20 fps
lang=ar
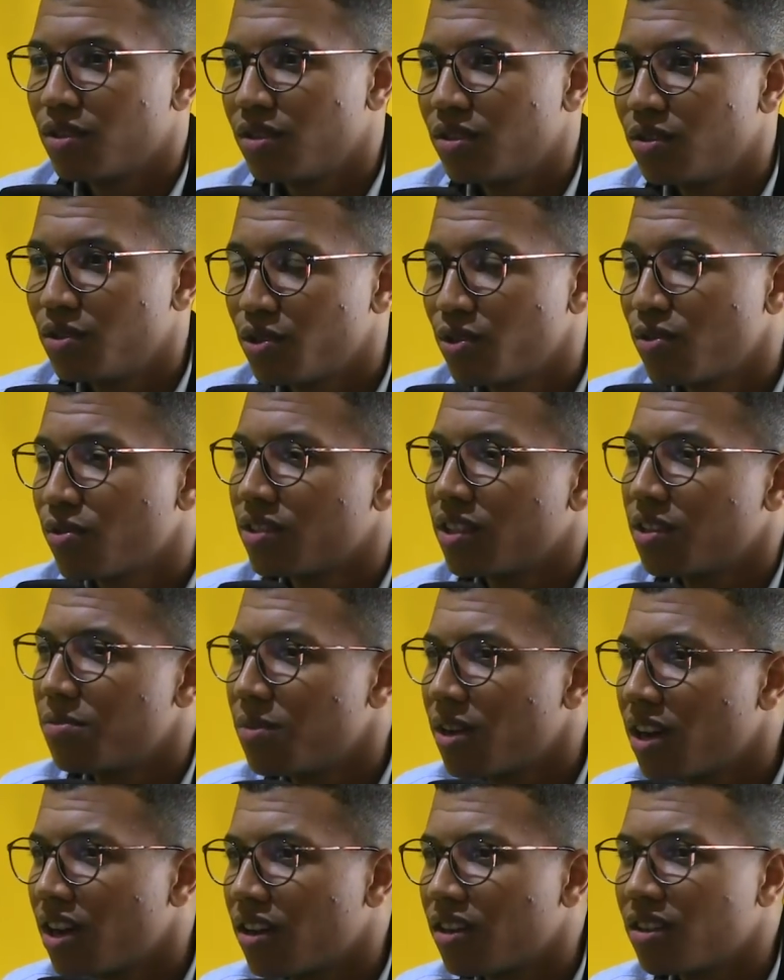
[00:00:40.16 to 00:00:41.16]
دي جون
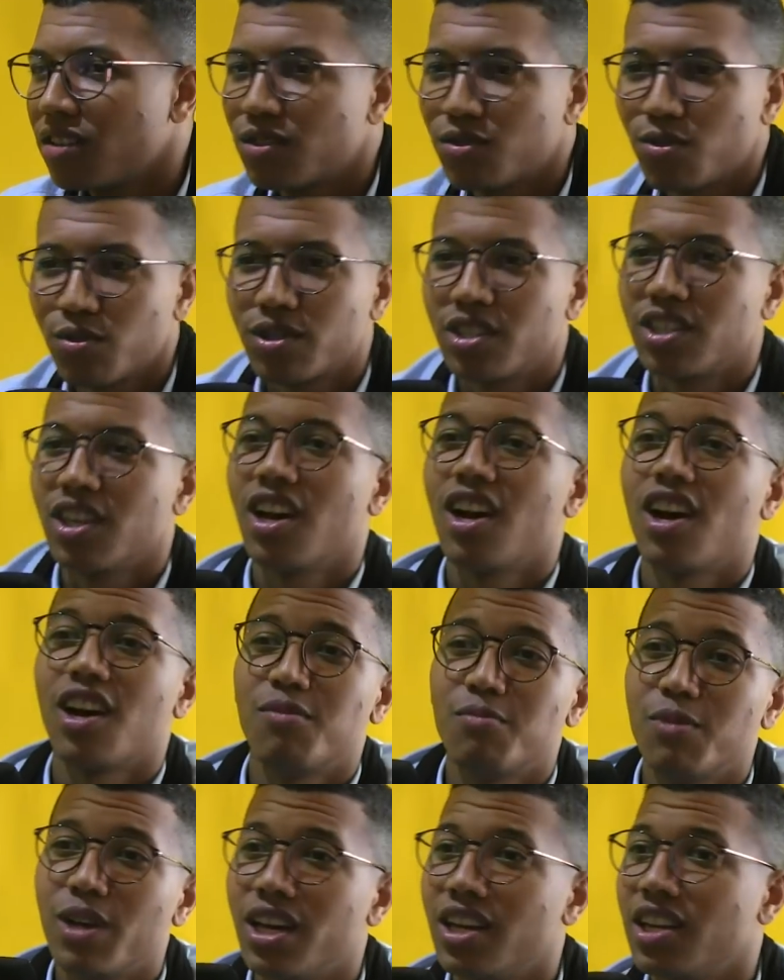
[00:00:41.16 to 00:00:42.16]
زعما
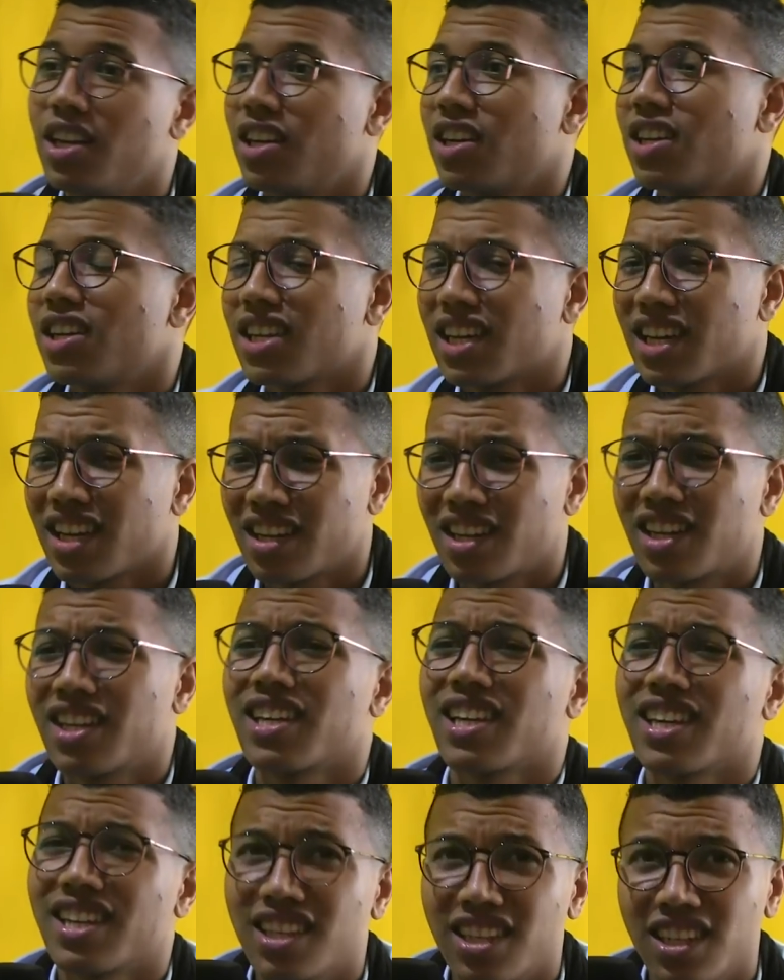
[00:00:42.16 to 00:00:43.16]
سوسيال مريح
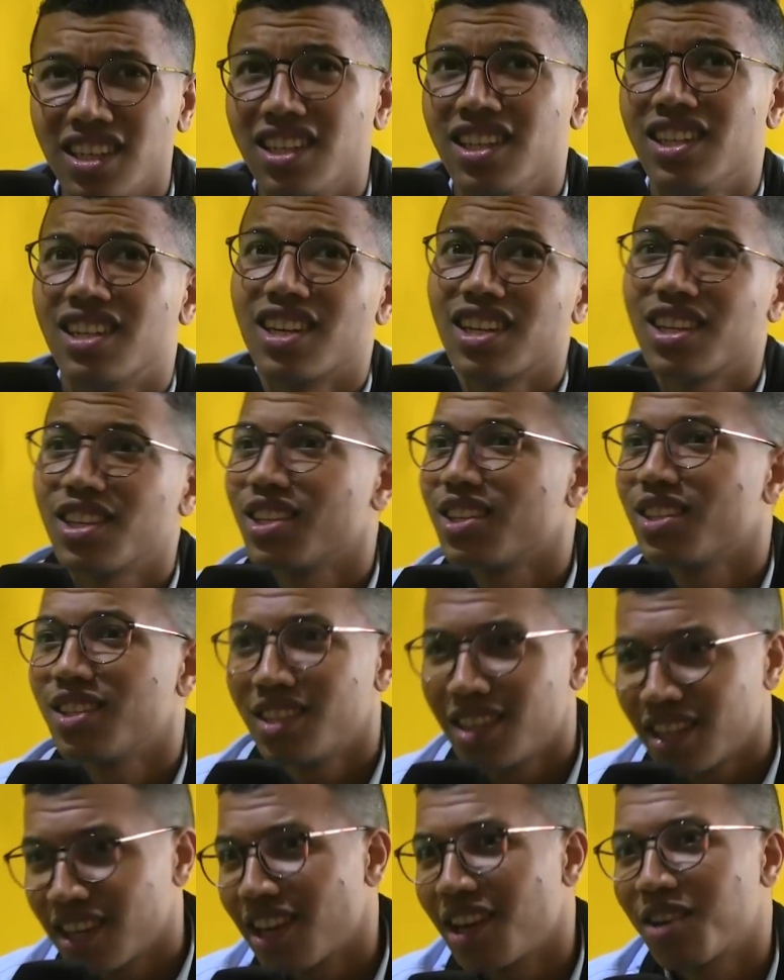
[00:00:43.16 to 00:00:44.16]
كنغني
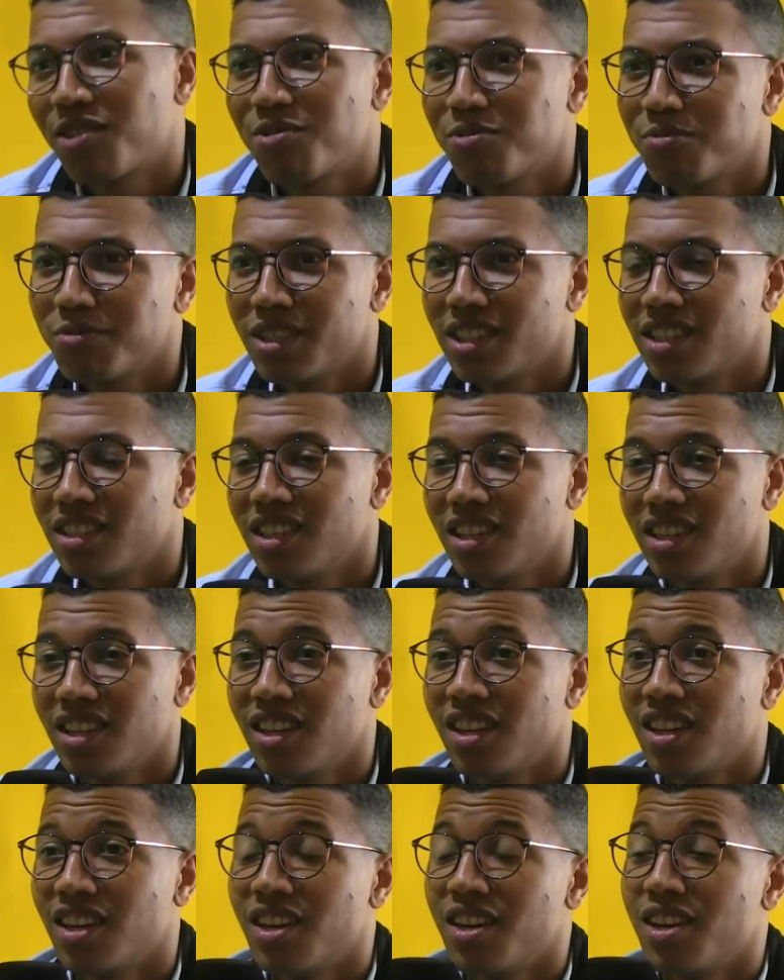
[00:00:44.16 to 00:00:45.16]
كندير لا كوميدي
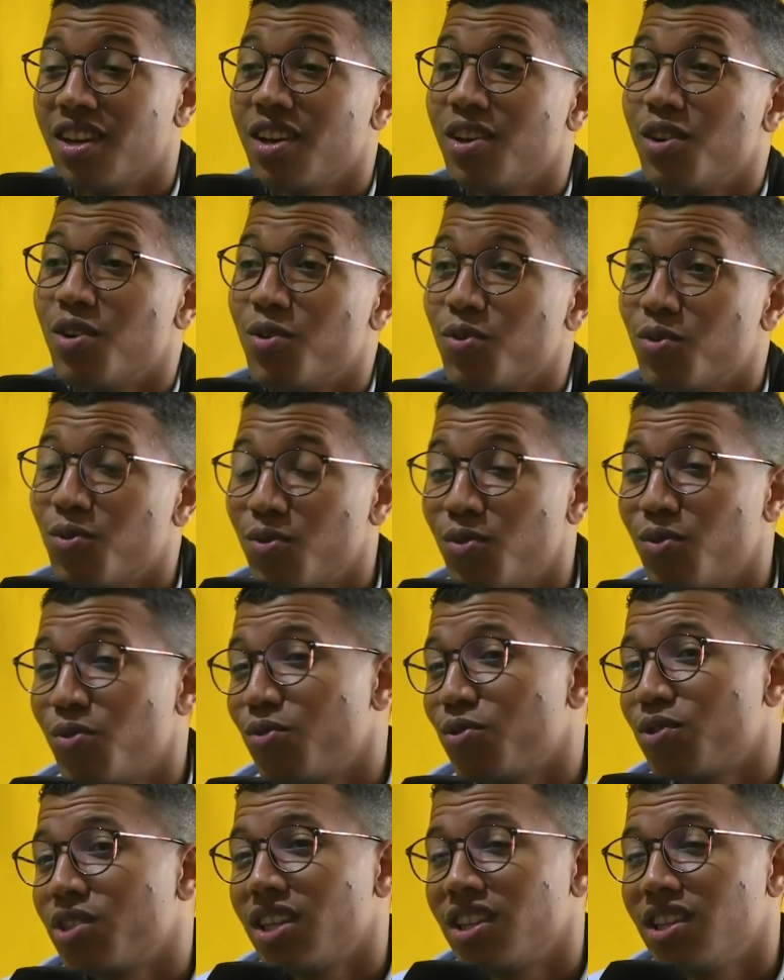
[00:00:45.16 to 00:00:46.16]

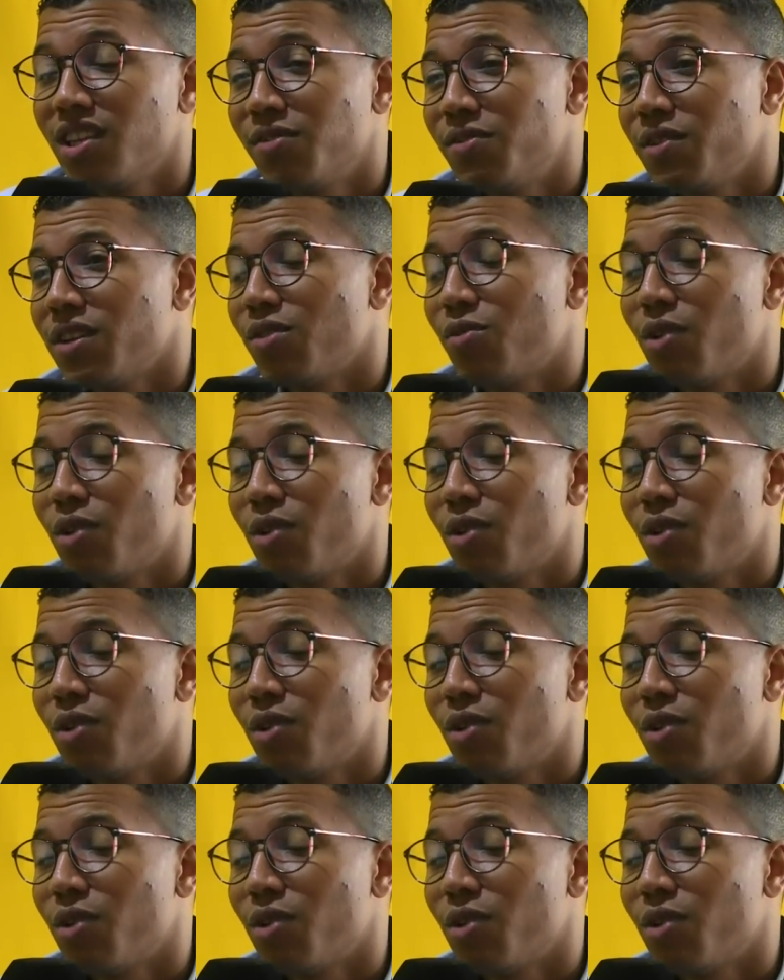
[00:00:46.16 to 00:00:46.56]
وجاتني الفك...